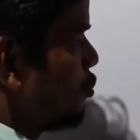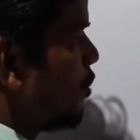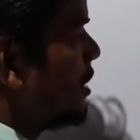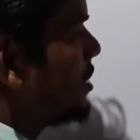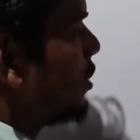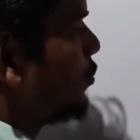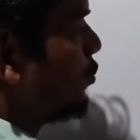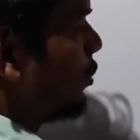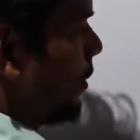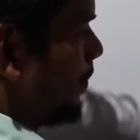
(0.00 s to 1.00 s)
চল্লিশ দিয়ে
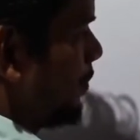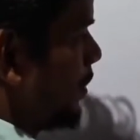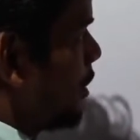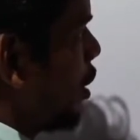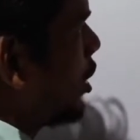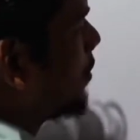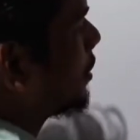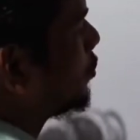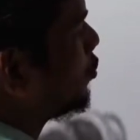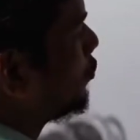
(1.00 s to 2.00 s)
গুণ করি তাহলে
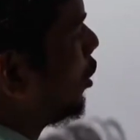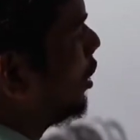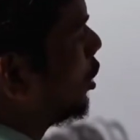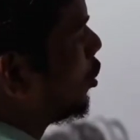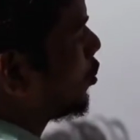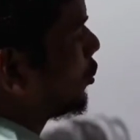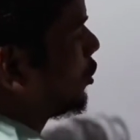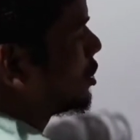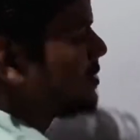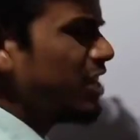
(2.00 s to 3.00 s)
আমাদের গুণফল কত
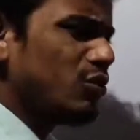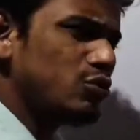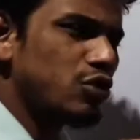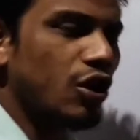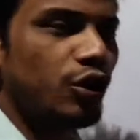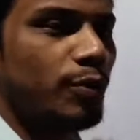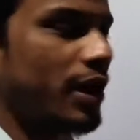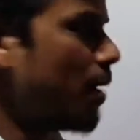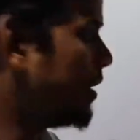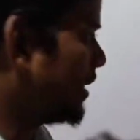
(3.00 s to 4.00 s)
আসবে যে কোনো সংখ্যা হতে
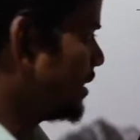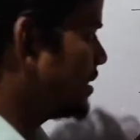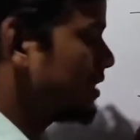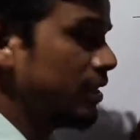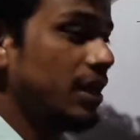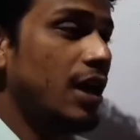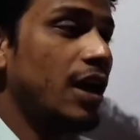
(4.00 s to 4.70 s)
পারে আমি এটা নিচ্ছি